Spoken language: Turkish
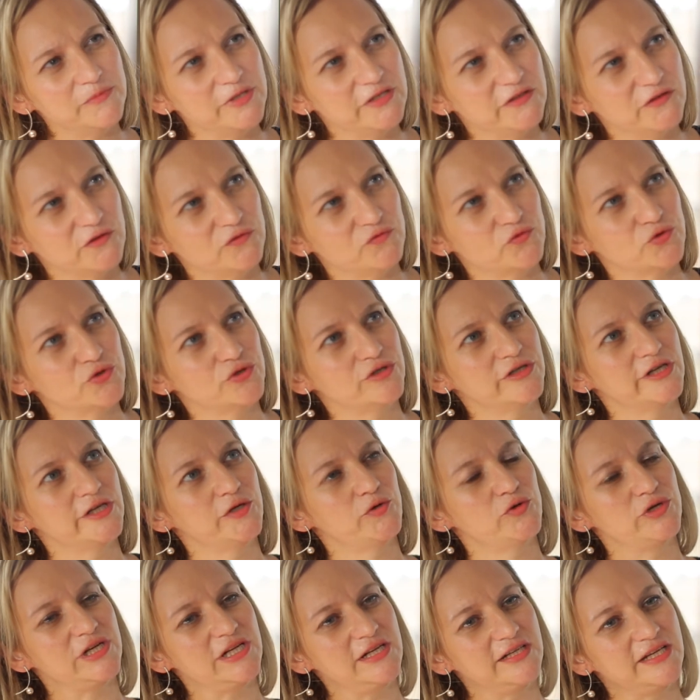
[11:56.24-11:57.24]
metaforuna
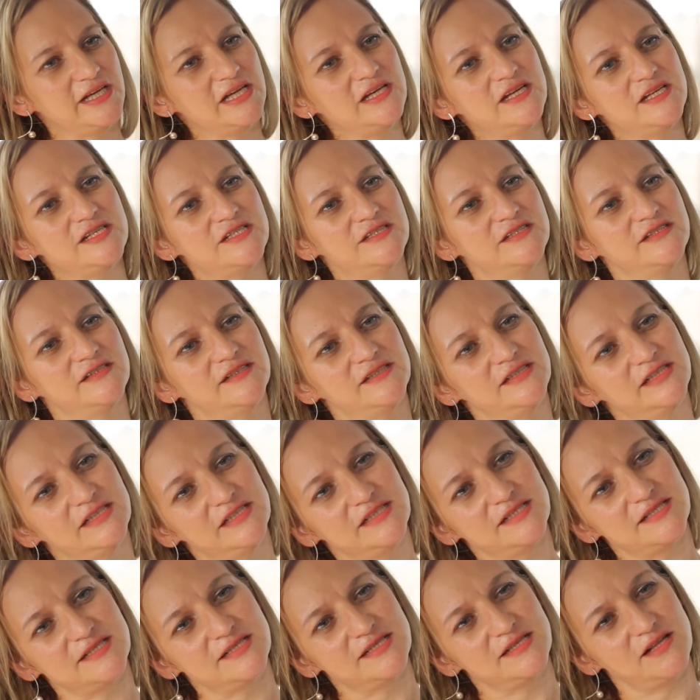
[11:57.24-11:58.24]
yönelik
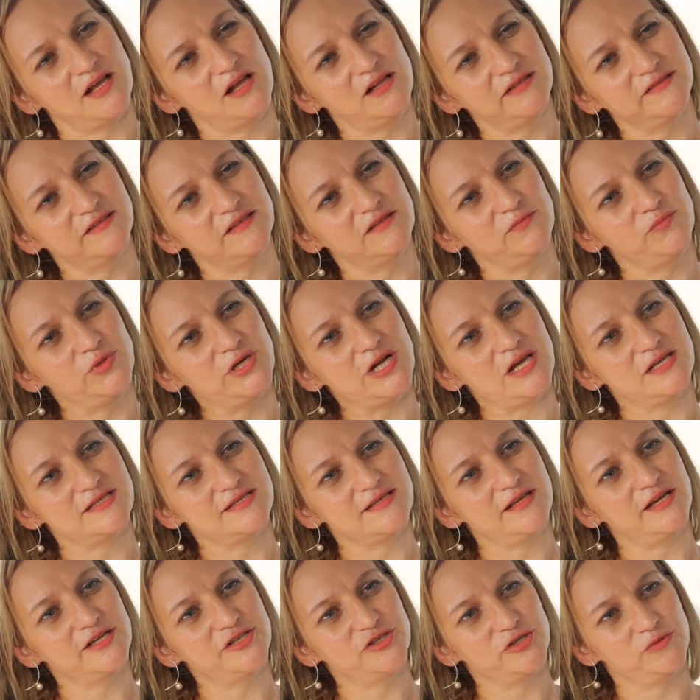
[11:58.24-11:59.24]
eleştirilerinizin altını
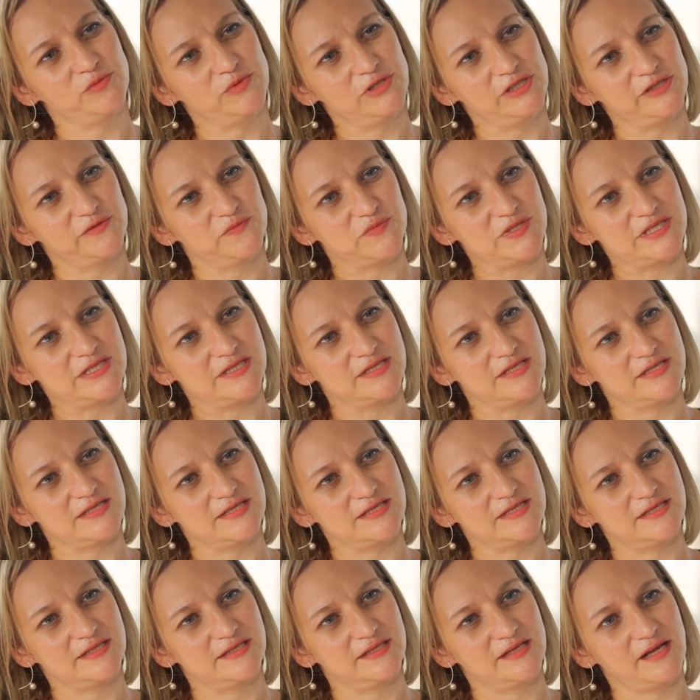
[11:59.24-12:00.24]
biraz daha açabilir
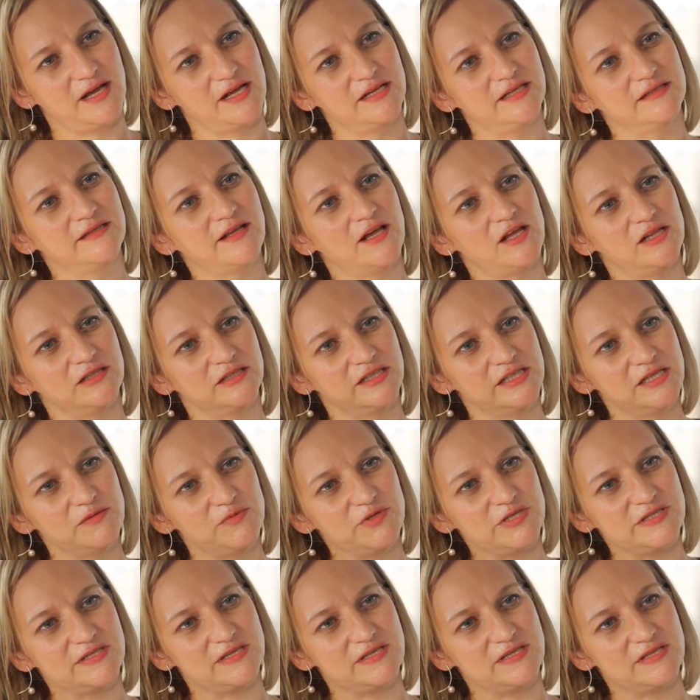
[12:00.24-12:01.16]
misiniz? Yani dalgayı bir